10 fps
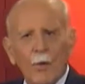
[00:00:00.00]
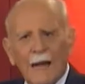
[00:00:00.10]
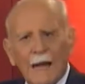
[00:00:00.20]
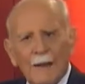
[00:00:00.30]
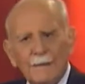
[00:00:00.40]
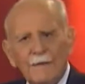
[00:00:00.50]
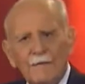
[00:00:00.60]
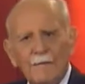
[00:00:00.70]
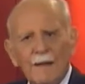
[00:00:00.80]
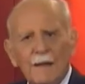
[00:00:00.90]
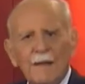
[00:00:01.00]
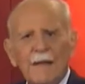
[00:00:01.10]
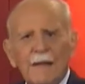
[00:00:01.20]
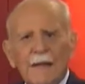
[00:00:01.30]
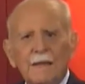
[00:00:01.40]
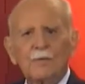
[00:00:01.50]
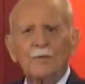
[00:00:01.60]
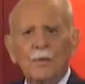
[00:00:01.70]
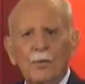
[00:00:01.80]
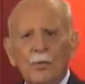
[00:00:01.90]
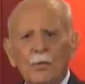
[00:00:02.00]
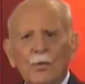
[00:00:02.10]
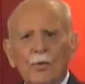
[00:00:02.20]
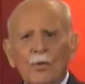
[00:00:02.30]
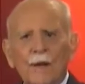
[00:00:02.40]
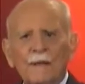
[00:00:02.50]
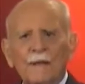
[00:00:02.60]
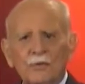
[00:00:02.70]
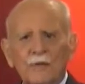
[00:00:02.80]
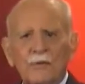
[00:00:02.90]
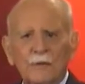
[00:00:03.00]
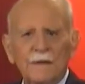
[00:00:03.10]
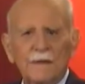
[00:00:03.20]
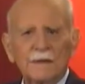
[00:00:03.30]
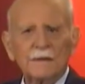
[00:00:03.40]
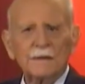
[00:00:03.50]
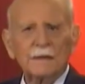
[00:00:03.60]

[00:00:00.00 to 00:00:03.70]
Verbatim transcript: Lo acaba de afirmar en su discurso en Naciones Unidas